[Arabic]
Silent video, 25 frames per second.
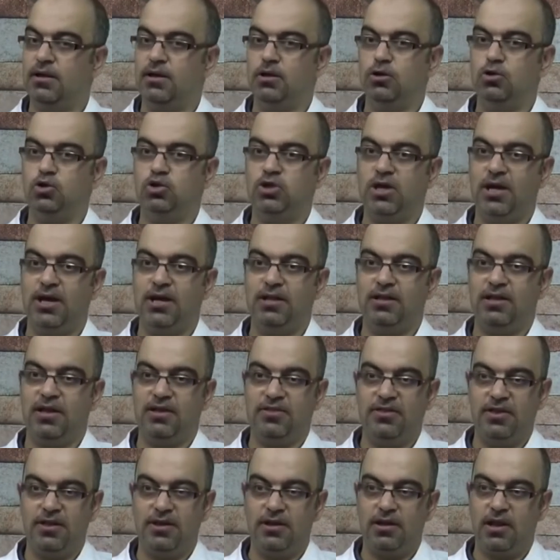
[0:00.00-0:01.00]
نشاهد
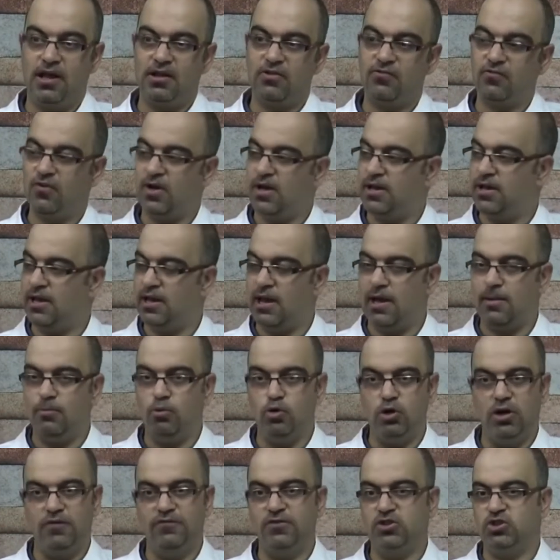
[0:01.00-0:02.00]
كثير الأطفال
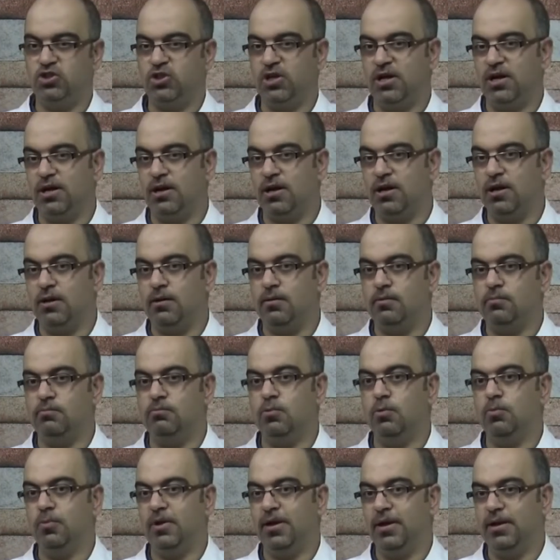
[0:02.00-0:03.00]
يلعبون في الشارع
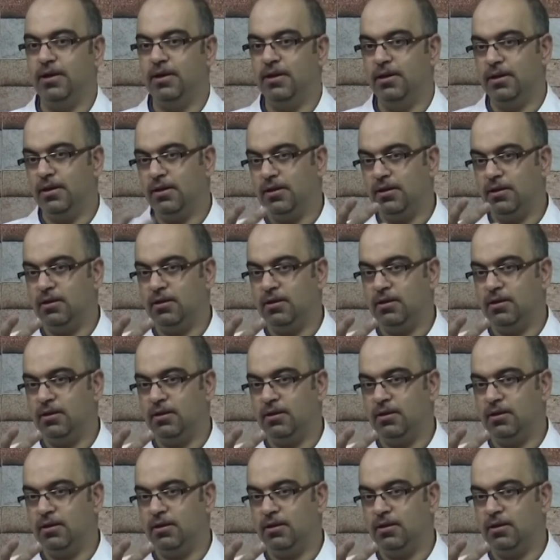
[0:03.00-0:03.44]
ممكن